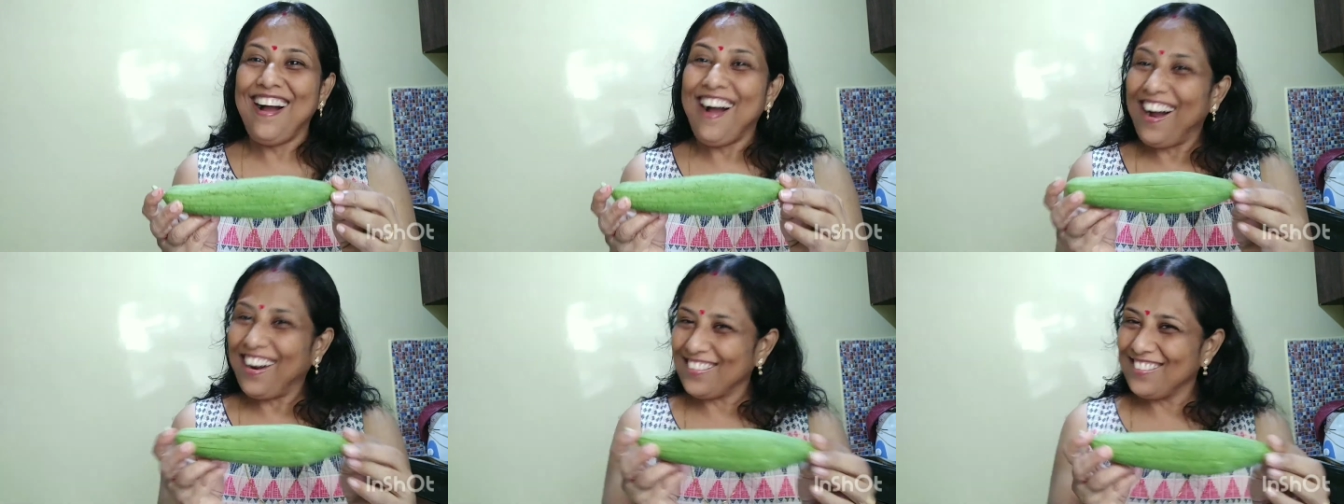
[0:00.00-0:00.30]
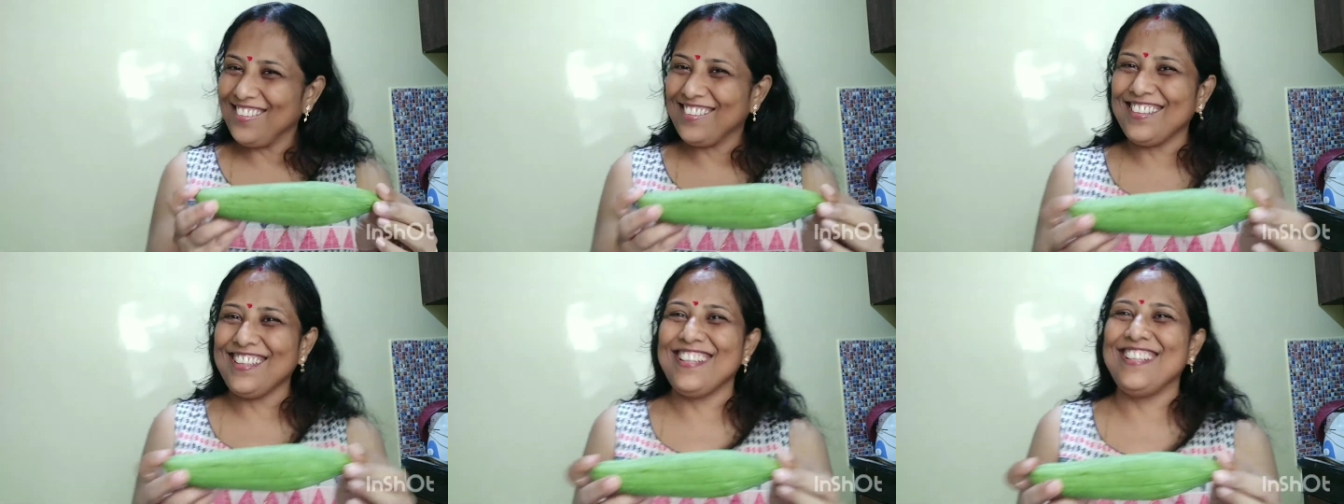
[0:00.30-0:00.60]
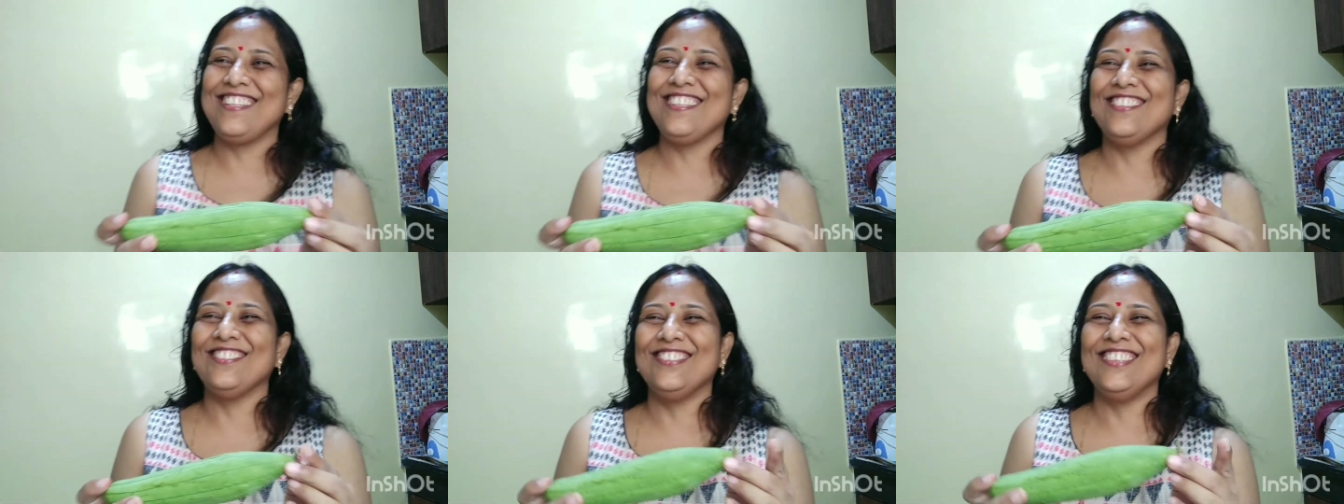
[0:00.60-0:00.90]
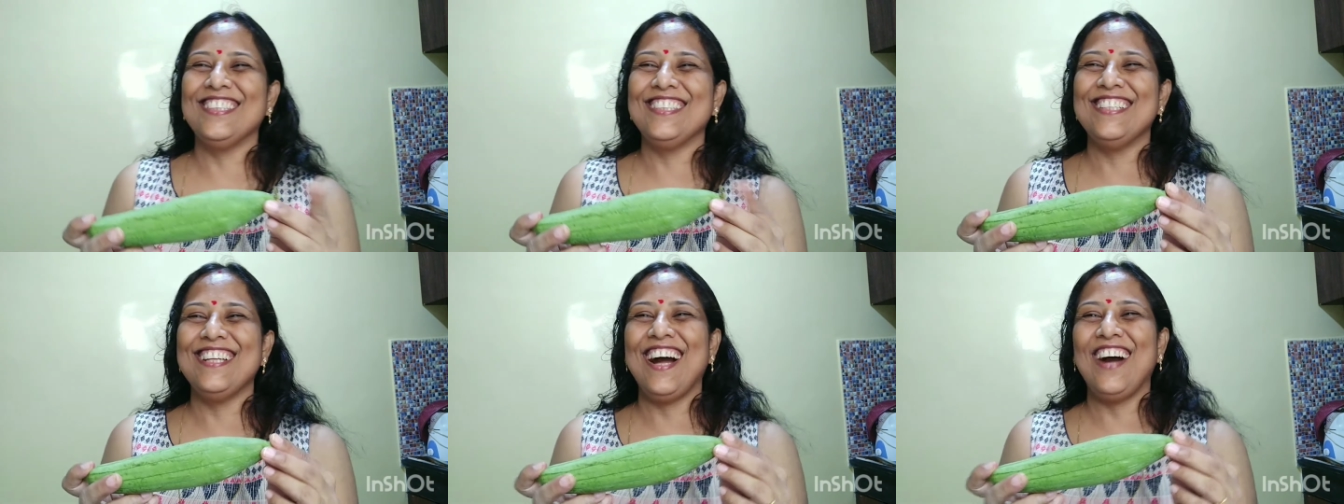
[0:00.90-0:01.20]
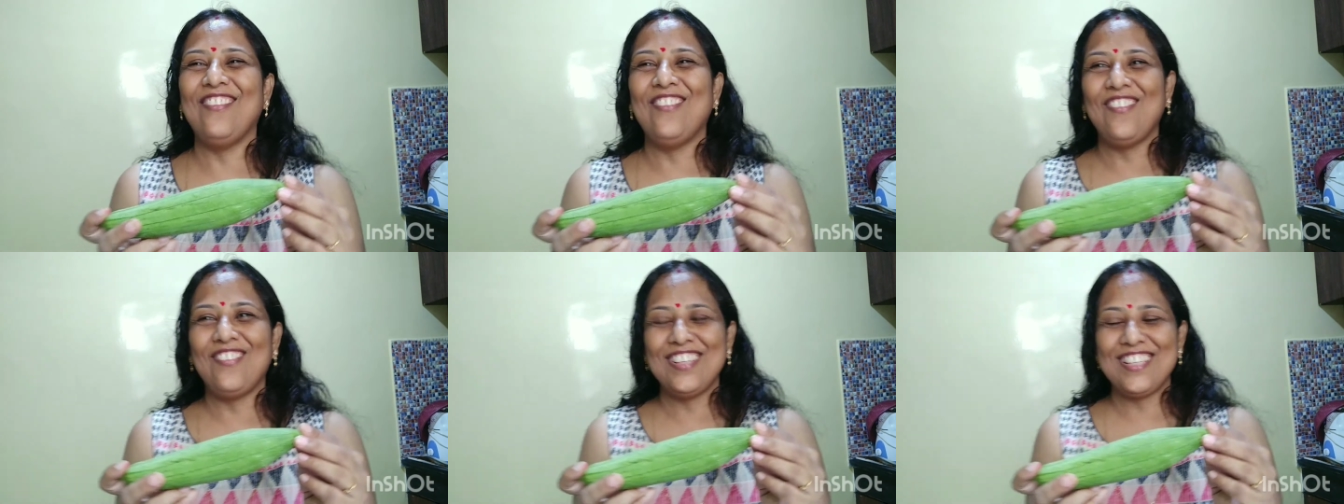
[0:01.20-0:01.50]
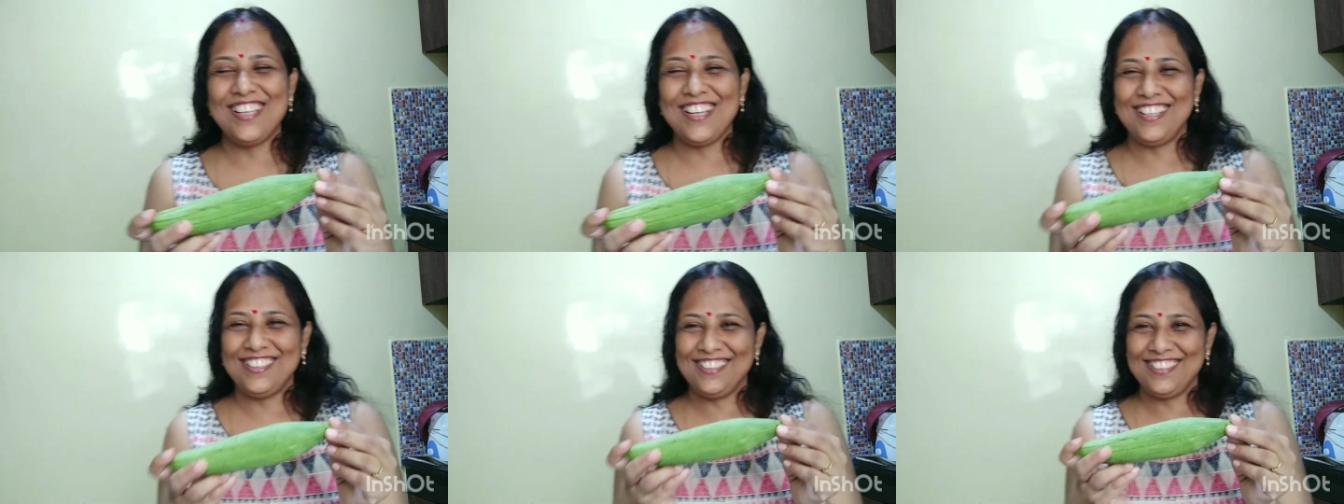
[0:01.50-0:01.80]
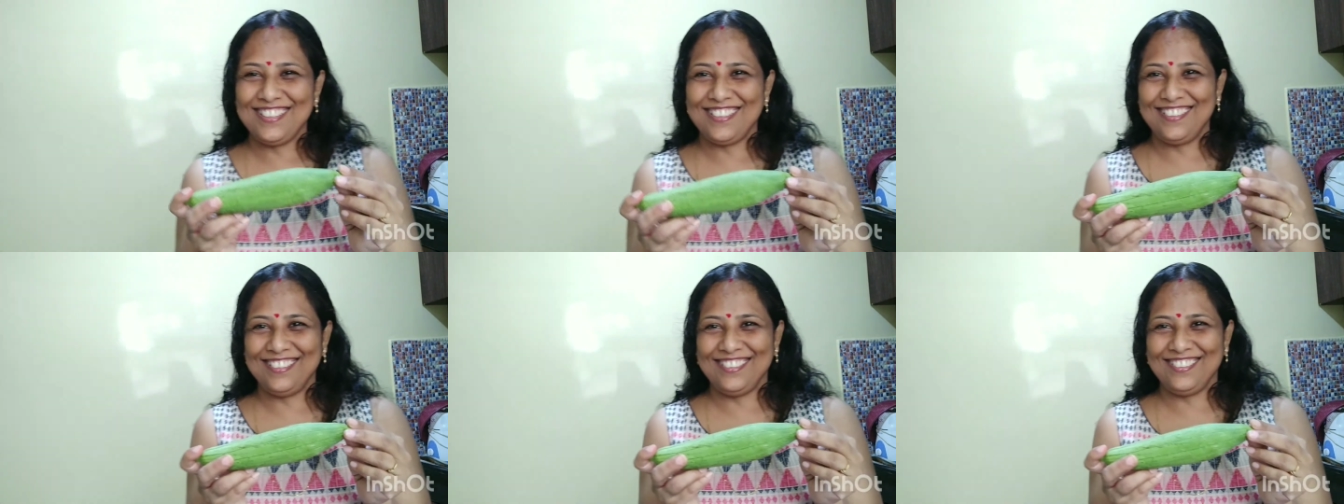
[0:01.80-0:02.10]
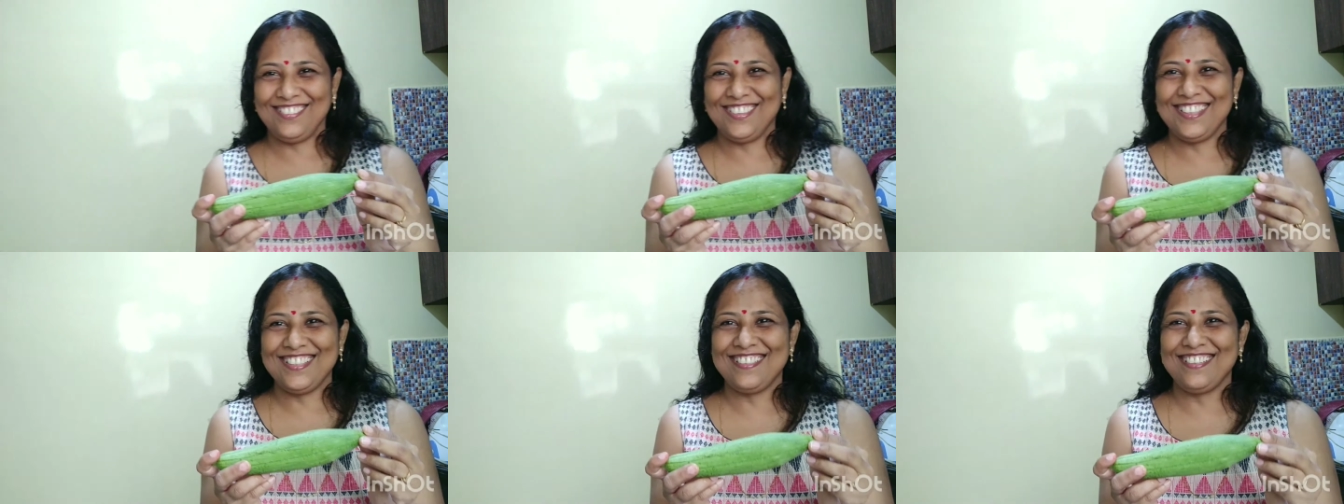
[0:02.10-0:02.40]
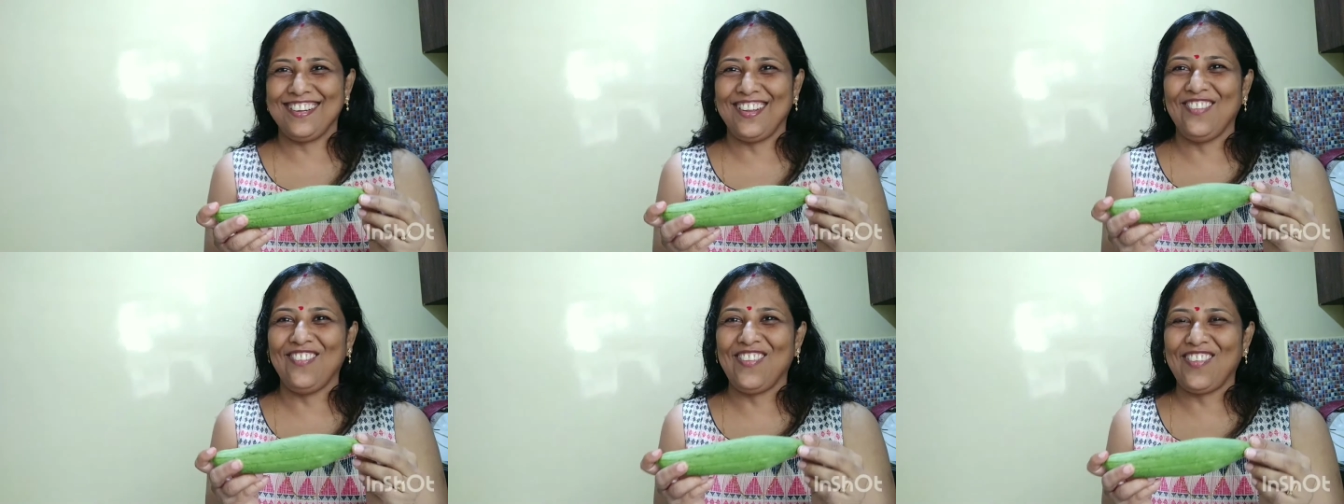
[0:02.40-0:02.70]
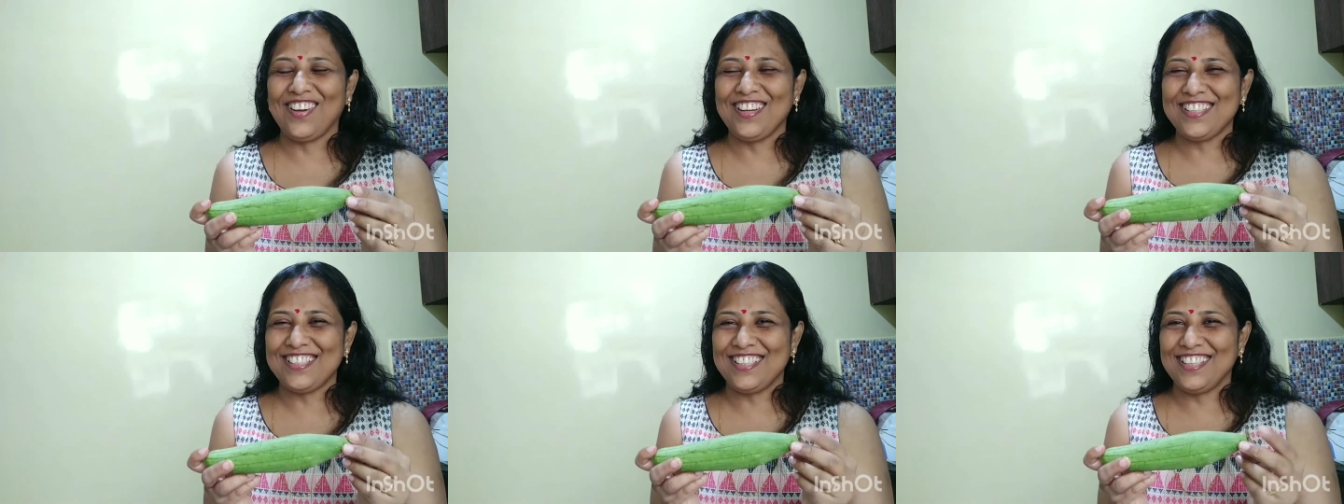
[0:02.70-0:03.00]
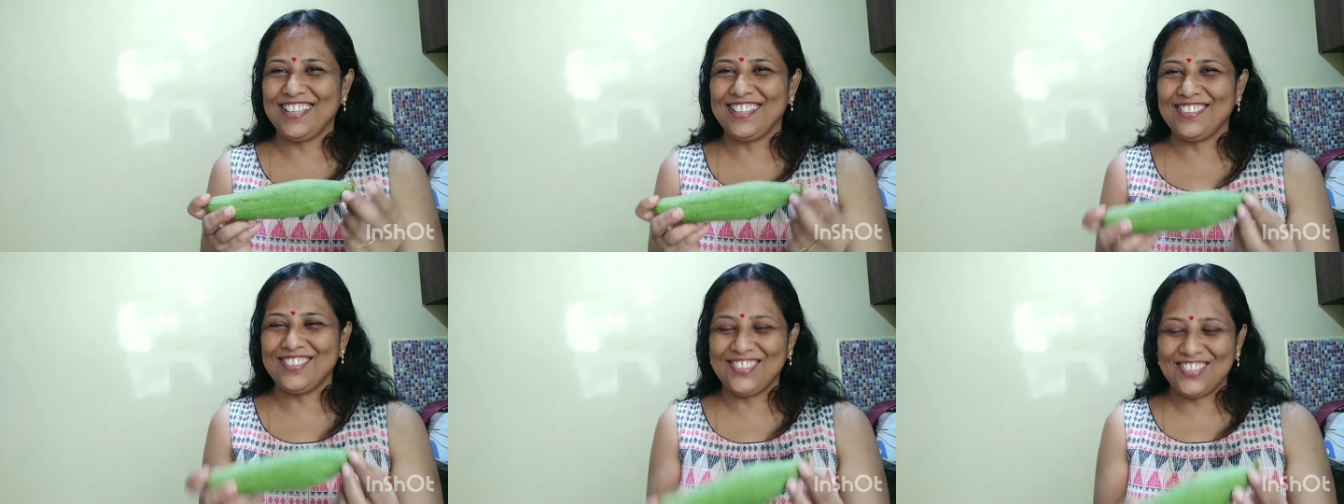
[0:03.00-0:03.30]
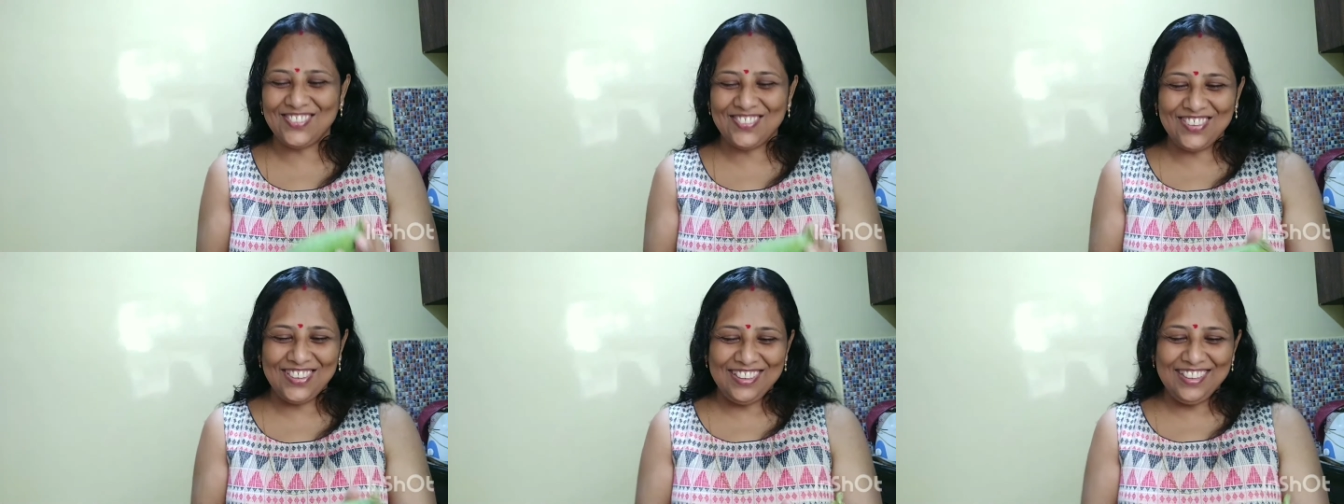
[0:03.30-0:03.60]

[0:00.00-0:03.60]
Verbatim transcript: আরও অনেক সবজির নাম আমি শিখেছি সেটা তোমাদের সঙ্গে পরে শেয়ার করব